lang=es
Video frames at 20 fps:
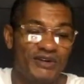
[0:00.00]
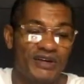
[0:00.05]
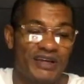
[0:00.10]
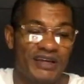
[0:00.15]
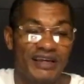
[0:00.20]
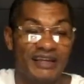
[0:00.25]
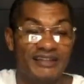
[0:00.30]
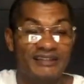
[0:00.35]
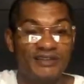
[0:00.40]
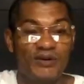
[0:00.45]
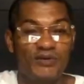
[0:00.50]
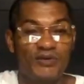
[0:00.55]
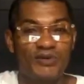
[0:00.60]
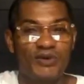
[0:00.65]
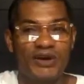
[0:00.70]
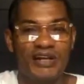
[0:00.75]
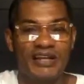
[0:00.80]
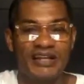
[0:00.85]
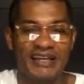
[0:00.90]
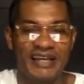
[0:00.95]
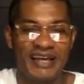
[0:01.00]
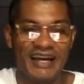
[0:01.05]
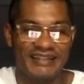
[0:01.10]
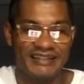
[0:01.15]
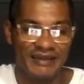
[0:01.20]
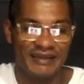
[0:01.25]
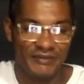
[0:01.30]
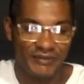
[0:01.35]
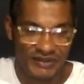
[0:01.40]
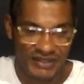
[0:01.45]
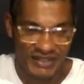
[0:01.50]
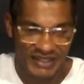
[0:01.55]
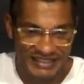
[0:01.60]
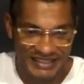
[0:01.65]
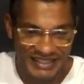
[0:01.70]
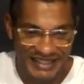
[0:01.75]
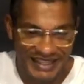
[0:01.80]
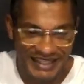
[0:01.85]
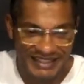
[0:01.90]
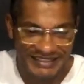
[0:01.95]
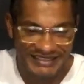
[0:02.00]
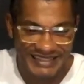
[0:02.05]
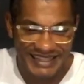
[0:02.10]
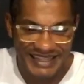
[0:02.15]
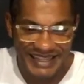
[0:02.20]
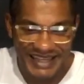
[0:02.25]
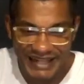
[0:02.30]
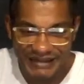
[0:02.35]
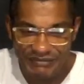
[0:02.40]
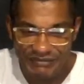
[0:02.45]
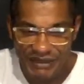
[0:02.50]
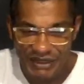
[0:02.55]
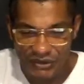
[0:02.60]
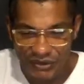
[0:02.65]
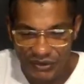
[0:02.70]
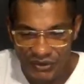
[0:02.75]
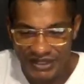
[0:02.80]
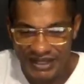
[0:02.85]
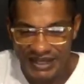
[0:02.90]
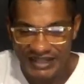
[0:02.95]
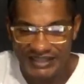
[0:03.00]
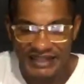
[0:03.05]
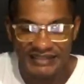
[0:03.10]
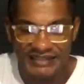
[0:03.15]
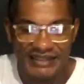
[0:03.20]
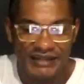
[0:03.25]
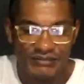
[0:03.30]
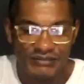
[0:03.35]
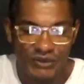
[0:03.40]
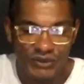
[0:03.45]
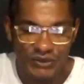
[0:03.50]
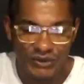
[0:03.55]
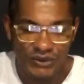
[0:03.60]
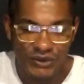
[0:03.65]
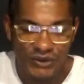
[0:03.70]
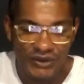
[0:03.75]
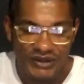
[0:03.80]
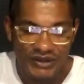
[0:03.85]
que es obvio que le encanta, porque este es el mejor canal del mundo,